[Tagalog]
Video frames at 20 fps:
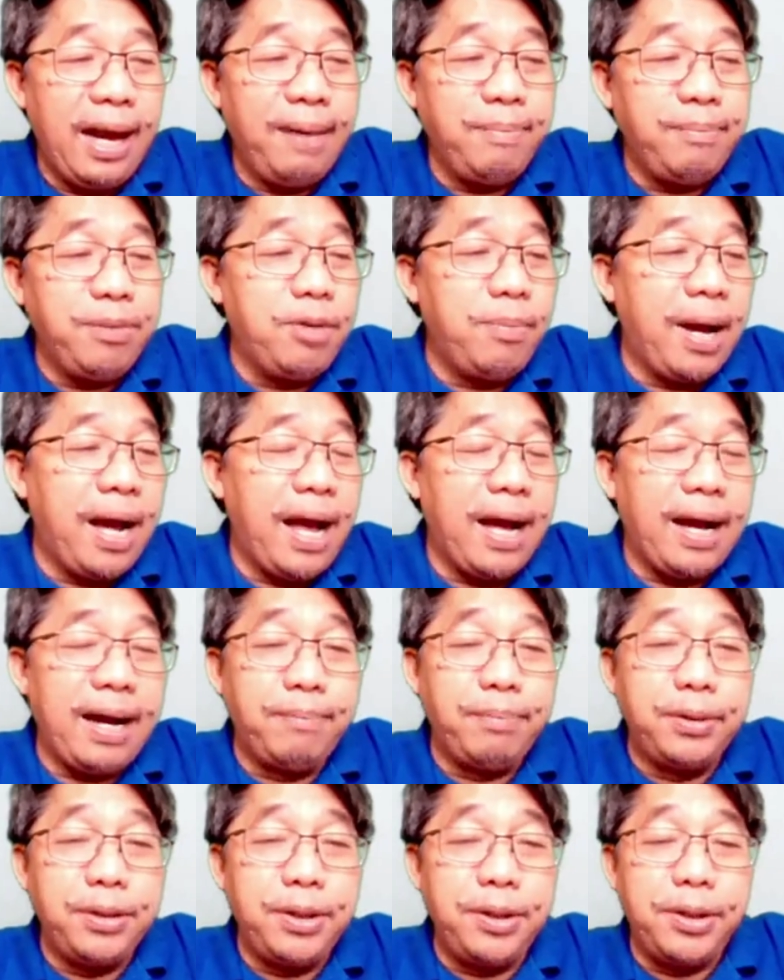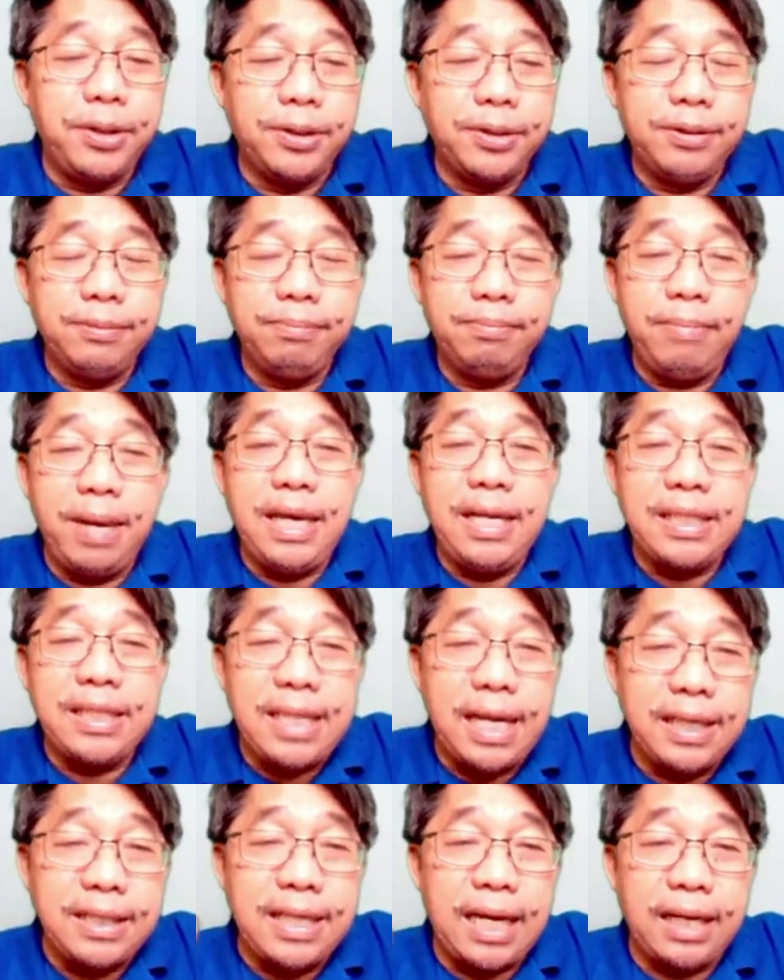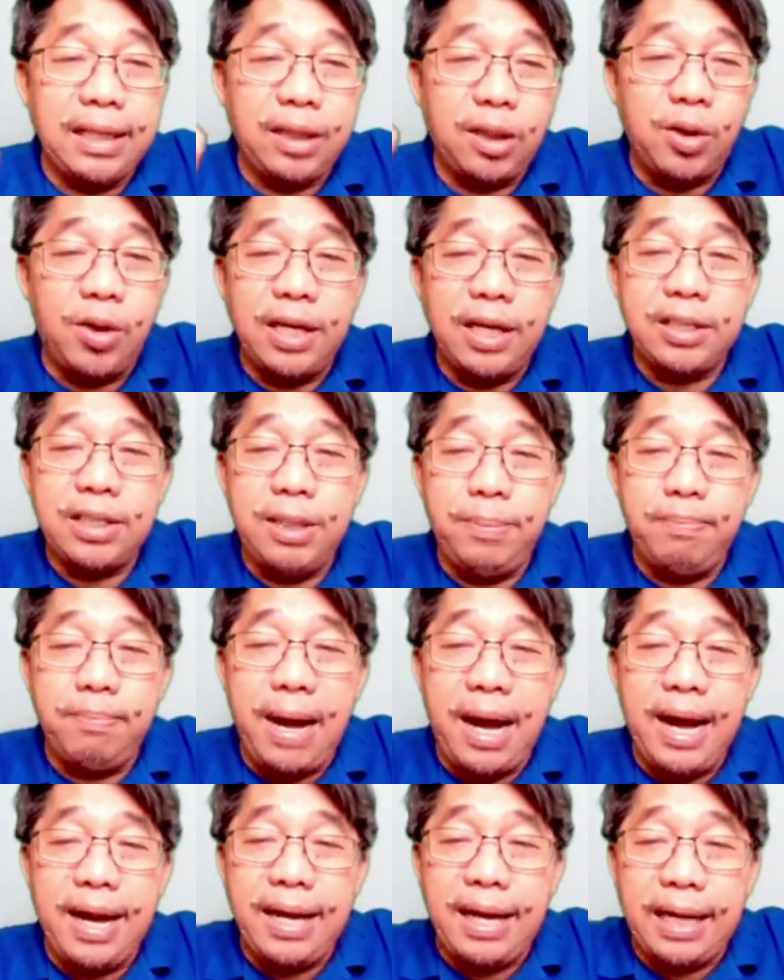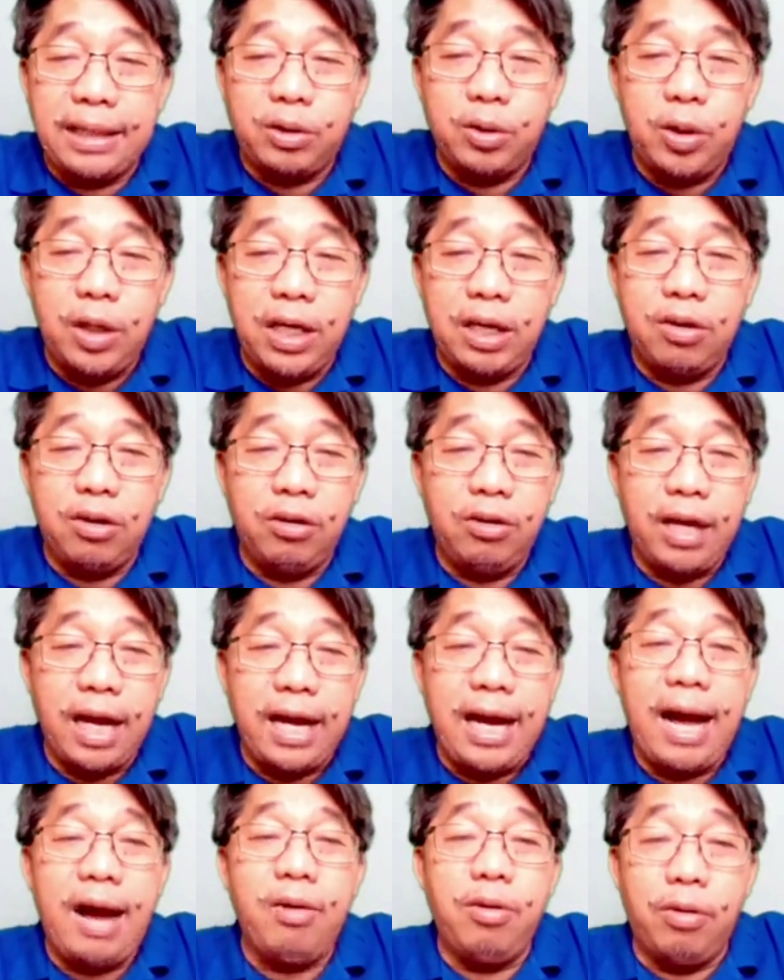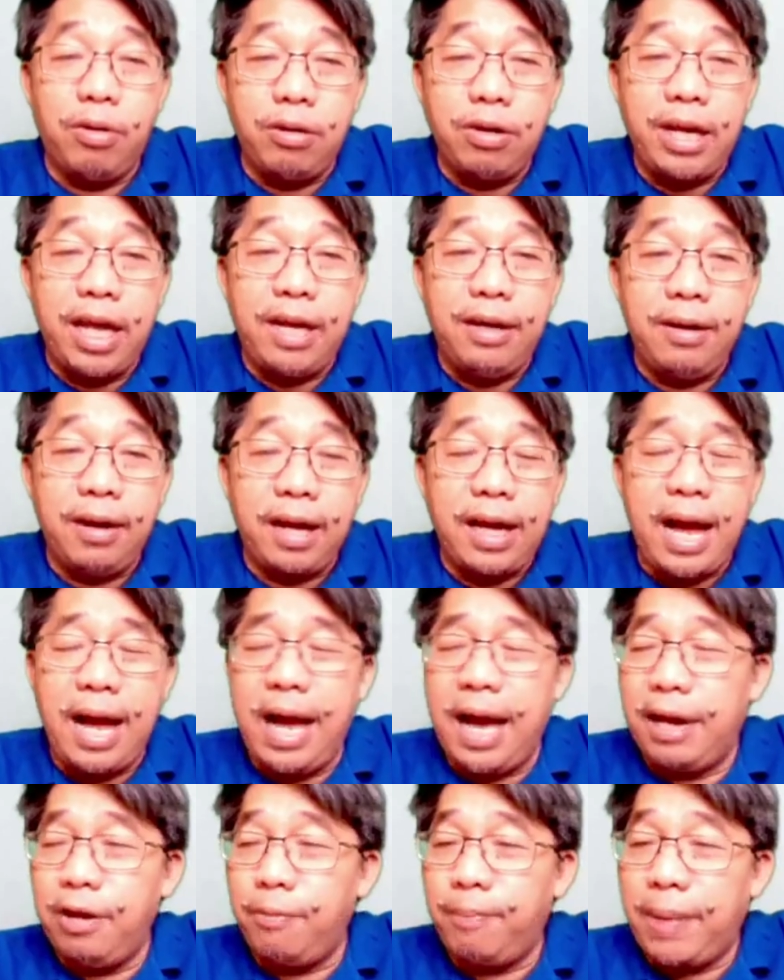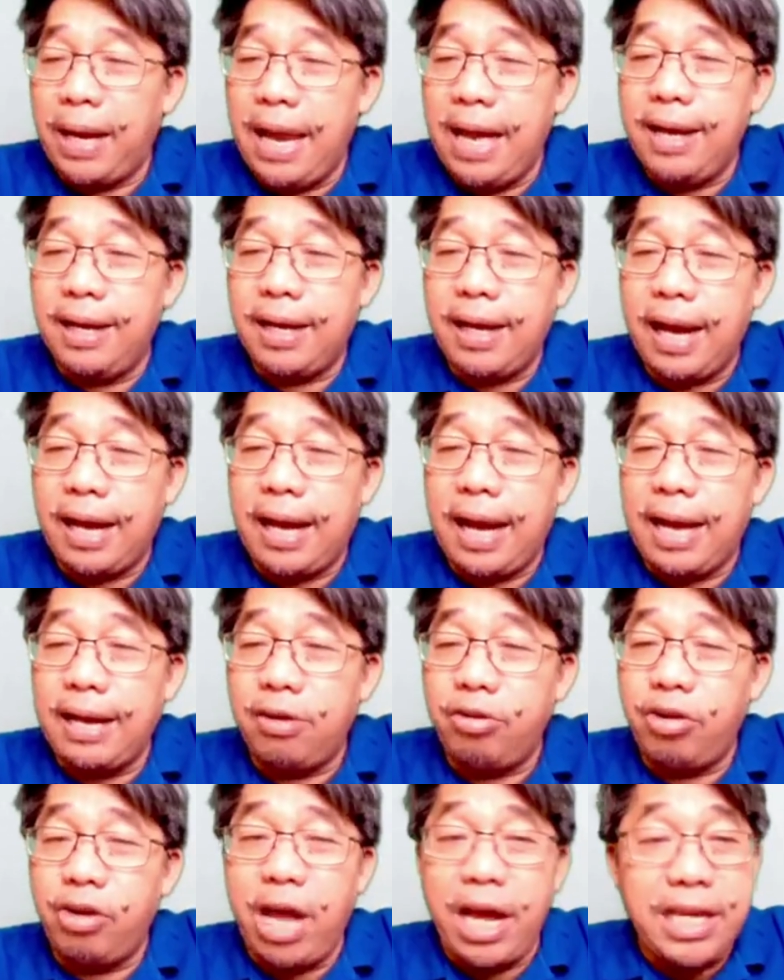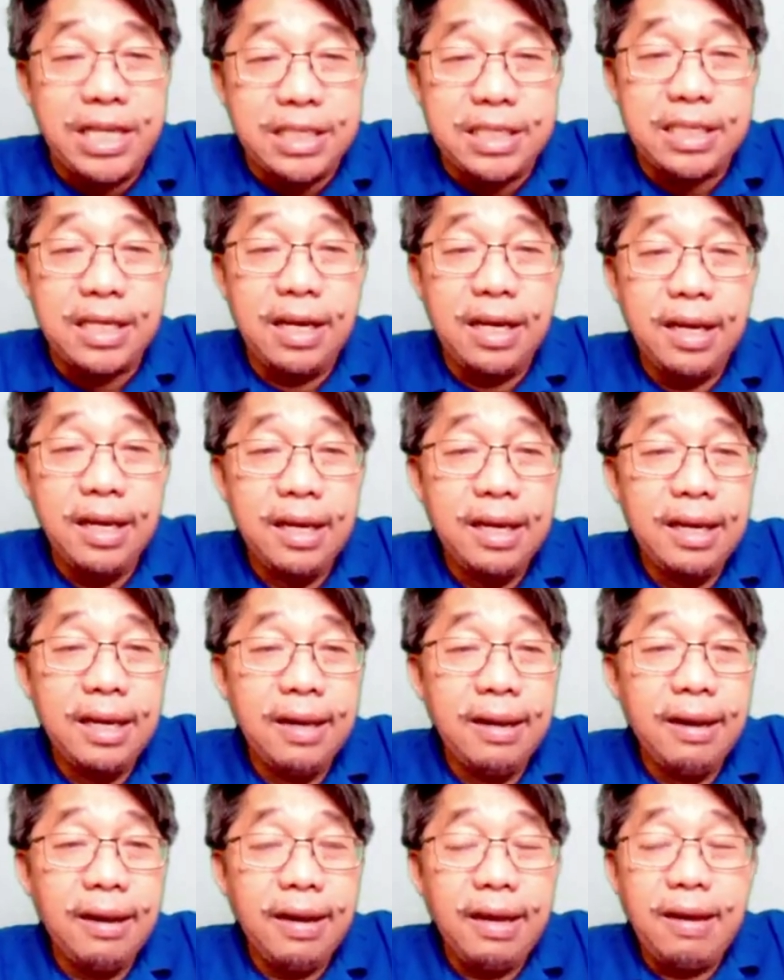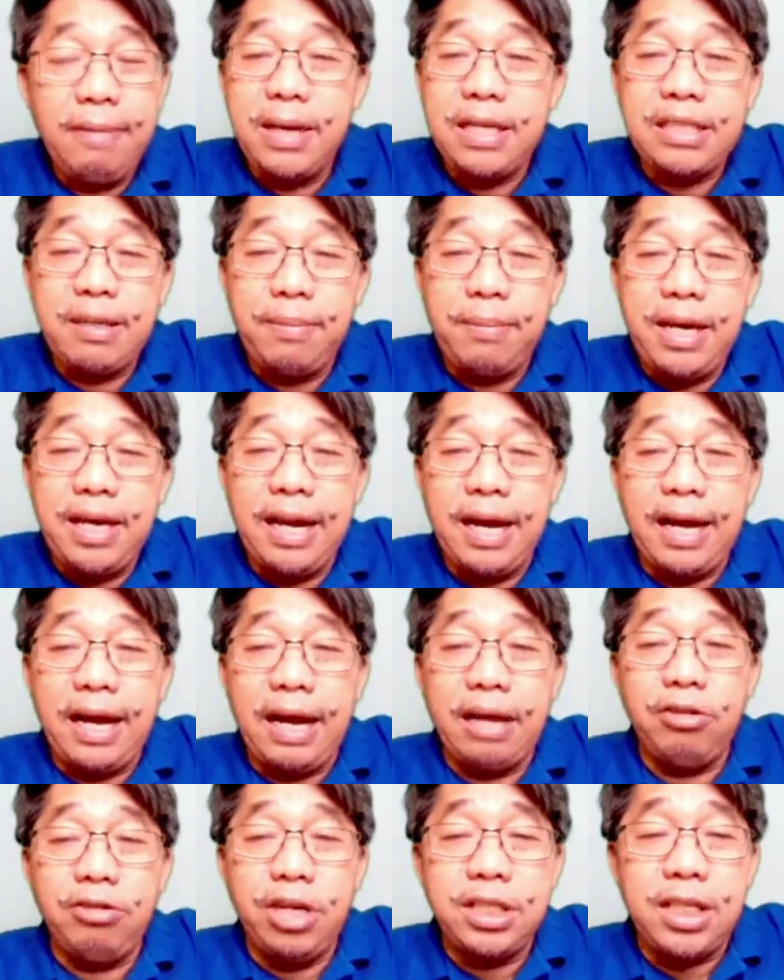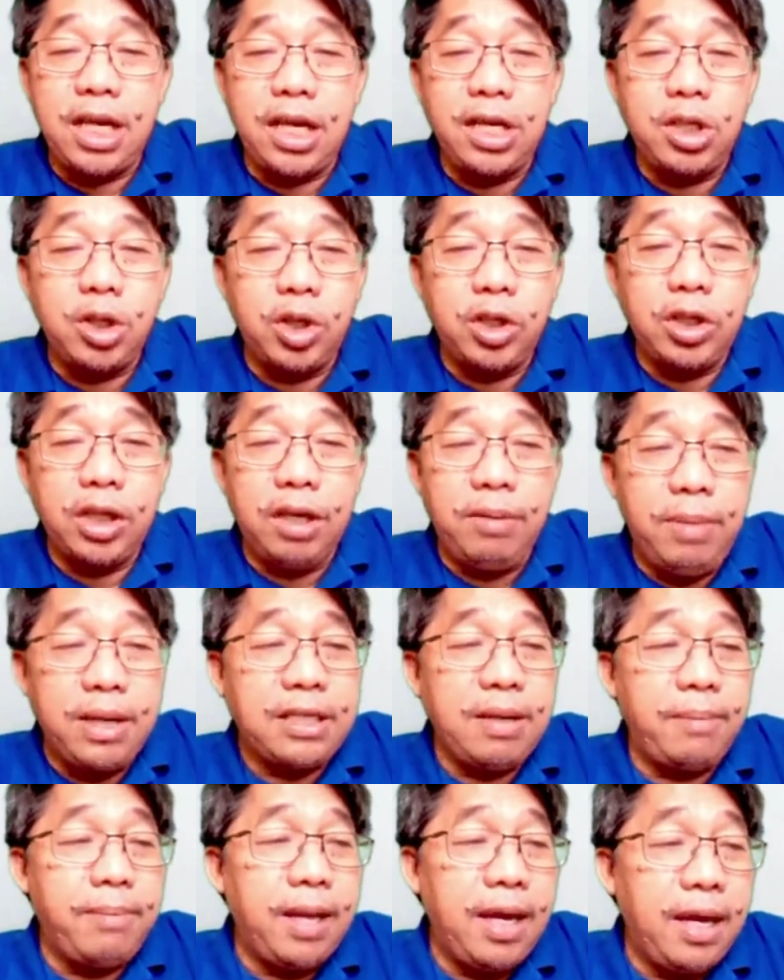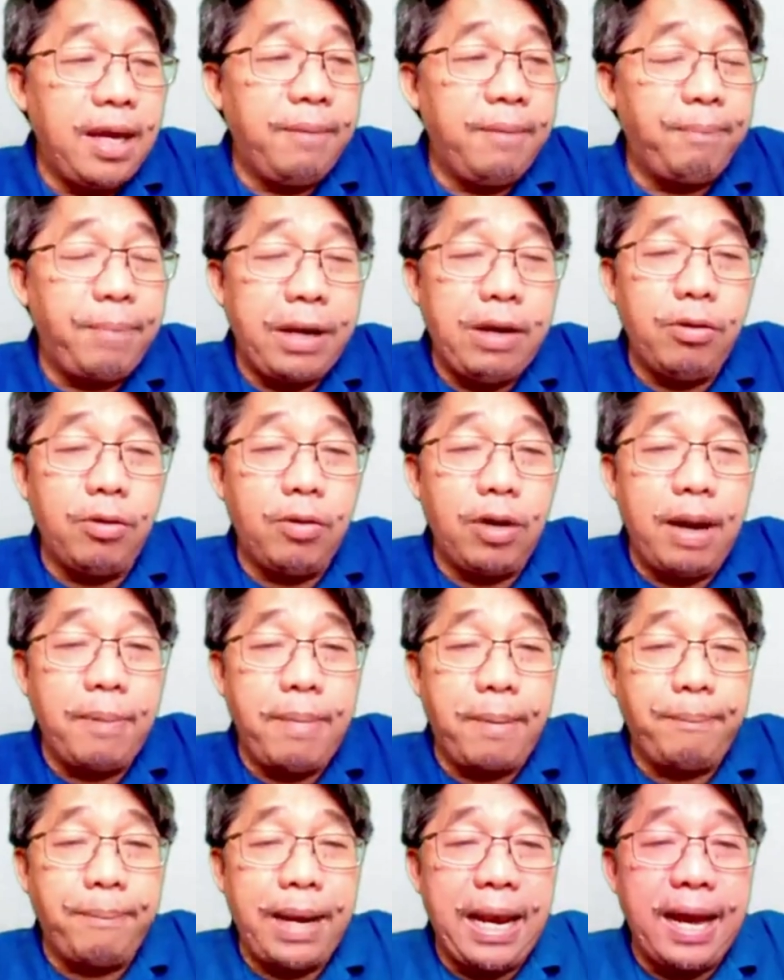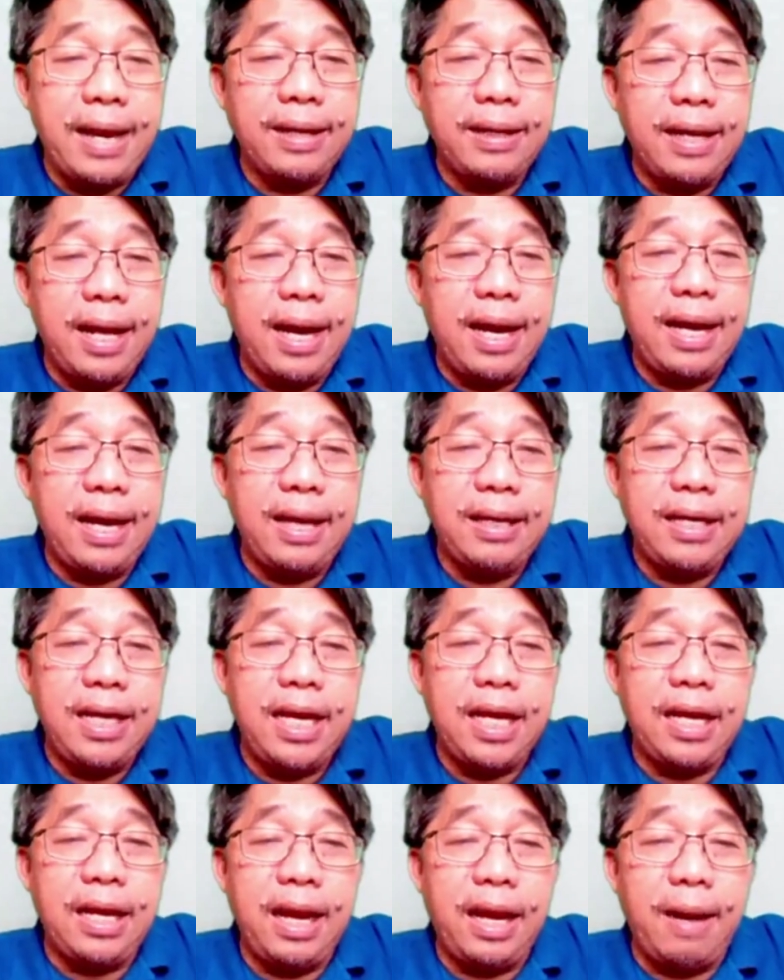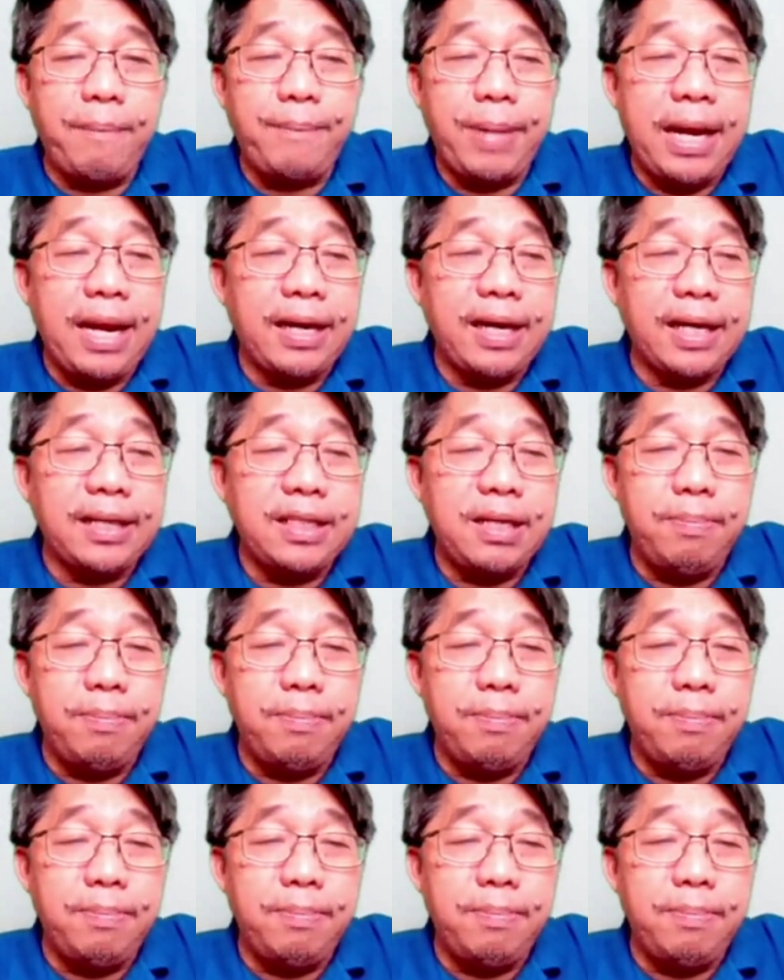Alam niyo mga kabunyog, may isang santo ang simbahang katoliko na ka-ordain, kaano pa lang, ka-canonize Ibig sabihin ng canonization, ibig sabihin prinoklama pa lang na diniklara pa lang ng